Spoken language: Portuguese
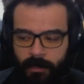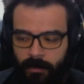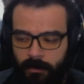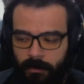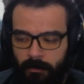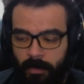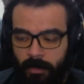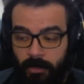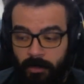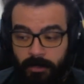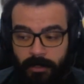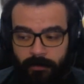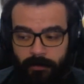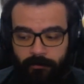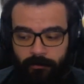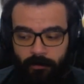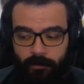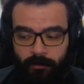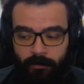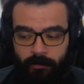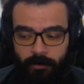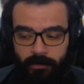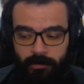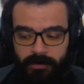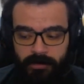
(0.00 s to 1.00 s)
meio que
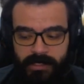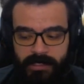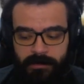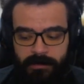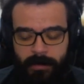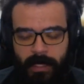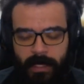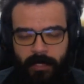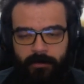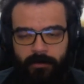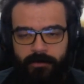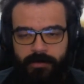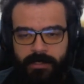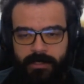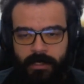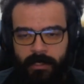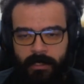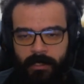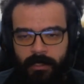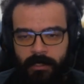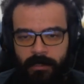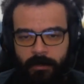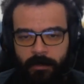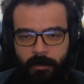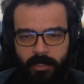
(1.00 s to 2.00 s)
refinou muitos aspectos
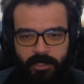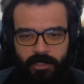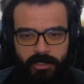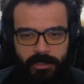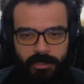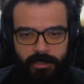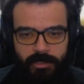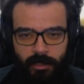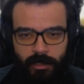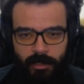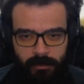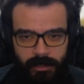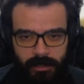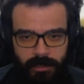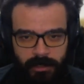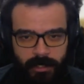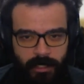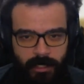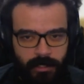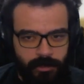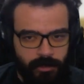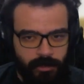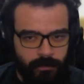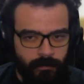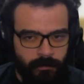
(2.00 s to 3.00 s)
da, da parte de
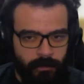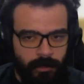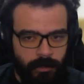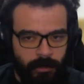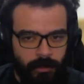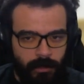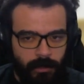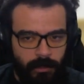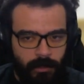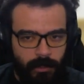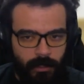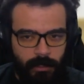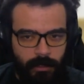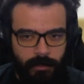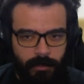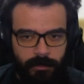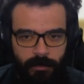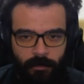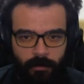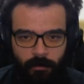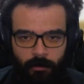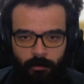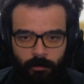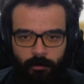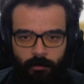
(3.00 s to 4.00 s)
jogabilidade.
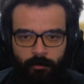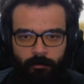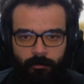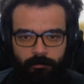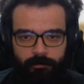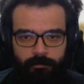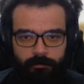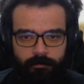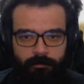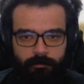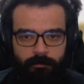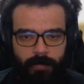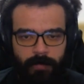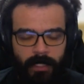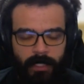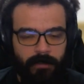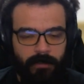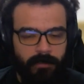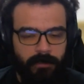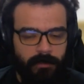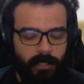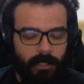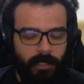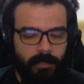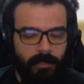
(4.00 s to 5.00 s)
Então, para
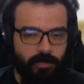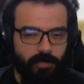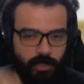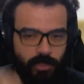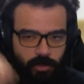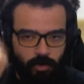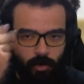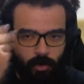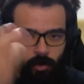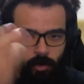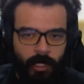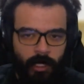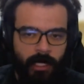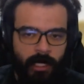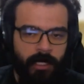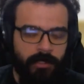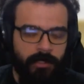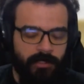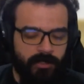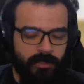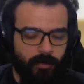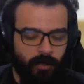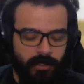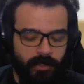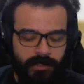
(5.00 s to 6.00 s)
quem já jogou
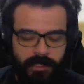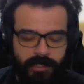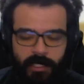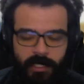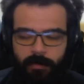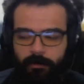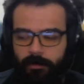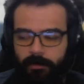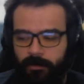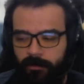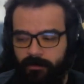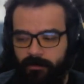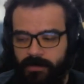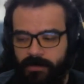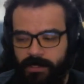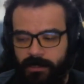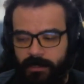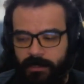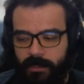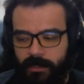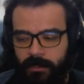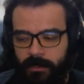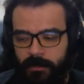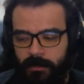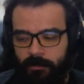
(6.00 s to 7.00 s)
Hades, por exemplo, e você
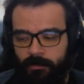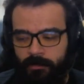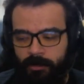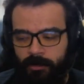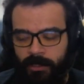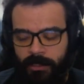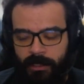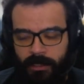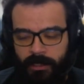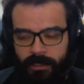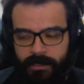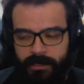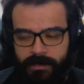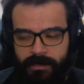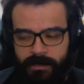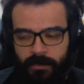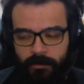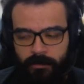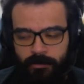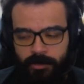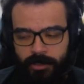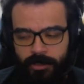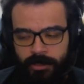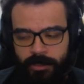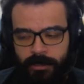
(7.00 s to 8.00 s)
tem toda aquela
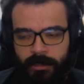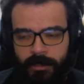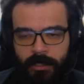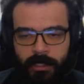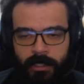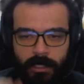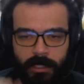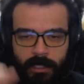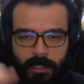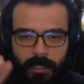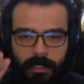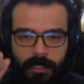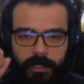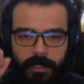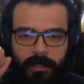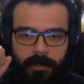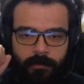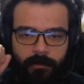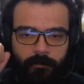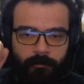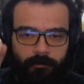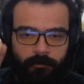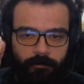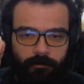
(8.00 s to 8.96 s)
questão de a